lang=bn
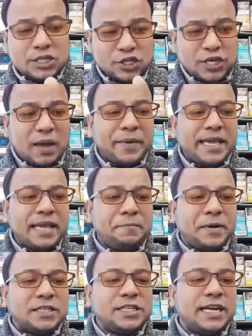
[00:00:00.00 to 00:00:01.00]
সাবেকই
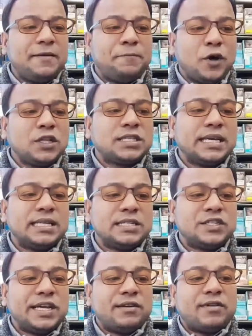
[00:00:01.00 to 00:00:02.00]
প্রেসিডেন্ট বলছেন
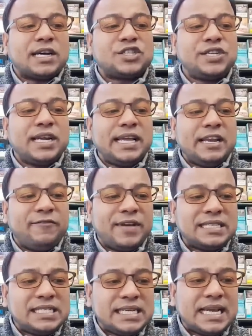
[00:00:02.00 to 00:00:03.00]
যে রাশিয়ার
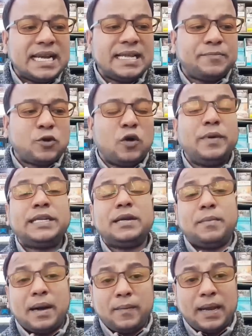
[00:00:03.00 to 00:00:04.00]
ইনভেস্টিগেটিভ কমিটির
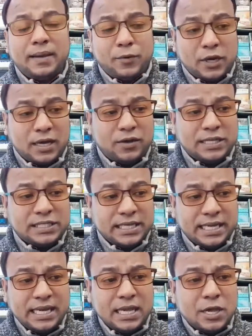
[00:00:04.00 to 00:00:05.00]
মামলায় বলা হয়েছে
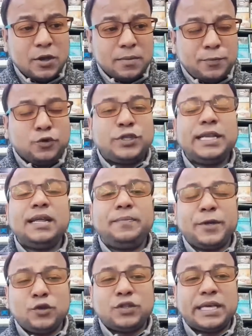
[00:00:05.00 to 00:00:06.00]
পুতিনের
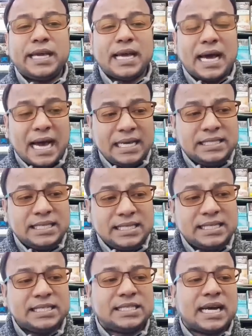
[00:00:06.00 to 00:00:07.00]
বিরুদ্ধে
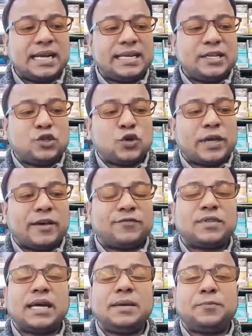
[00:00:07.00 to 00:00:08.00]
আইসিসির জারিকৃত
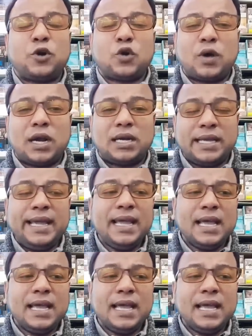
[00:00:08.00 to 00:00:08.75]
গ্রেফতারি পরোয়ানাটি